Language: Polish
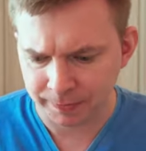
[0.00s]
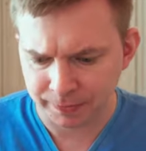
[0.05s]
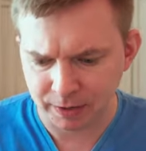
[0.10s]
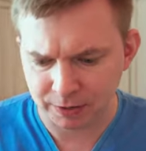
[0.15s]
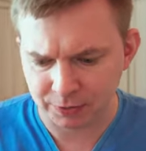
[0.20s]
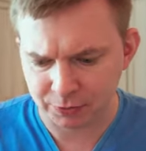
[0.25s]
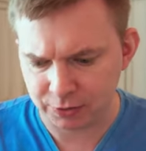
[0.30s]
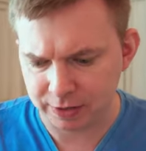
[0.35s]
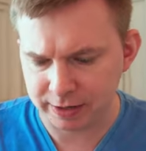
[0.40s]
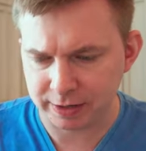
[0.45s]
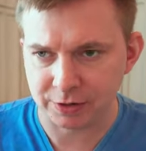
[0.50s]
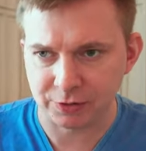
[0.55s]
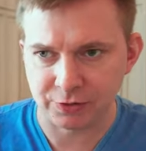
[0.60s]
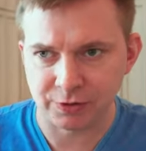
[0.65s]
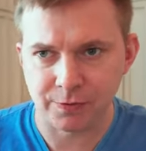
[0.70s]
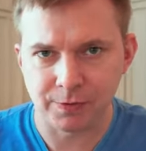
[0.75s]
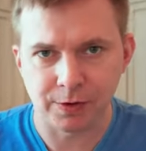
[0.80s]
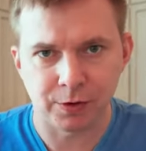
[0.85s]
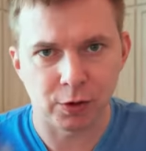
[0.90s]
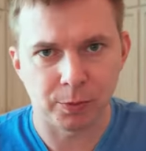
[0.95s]
Nie jest to jakaś
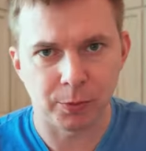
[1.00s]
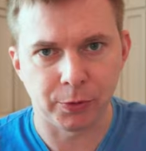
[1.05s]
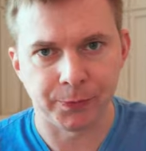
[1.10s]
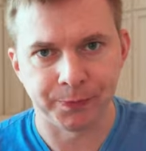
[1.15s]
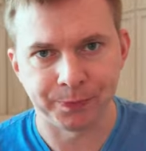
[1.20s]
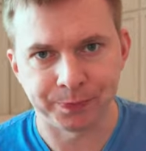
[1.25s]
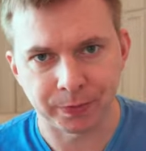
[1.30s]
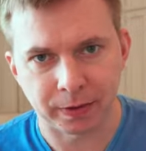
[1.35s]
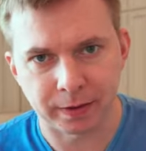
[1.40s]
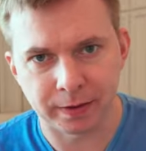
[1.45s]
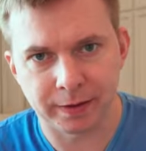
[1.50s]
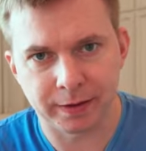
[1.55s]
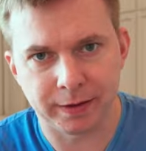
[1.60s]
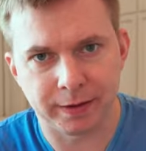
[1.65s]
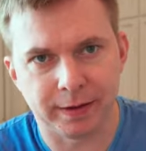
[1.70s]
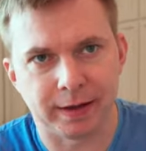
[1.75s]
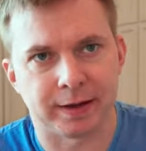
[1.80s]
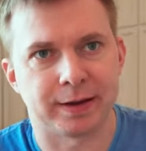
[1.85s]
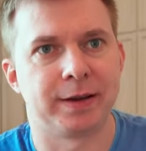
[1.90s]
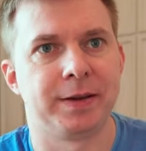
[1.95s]
nie wiadomo
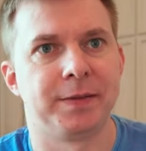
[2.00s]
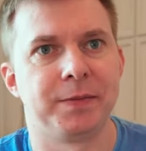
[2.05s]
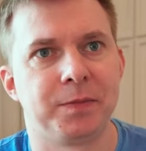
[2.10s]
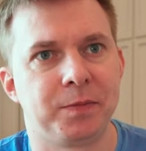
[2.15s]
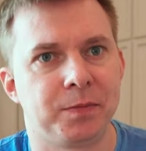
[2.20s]
jak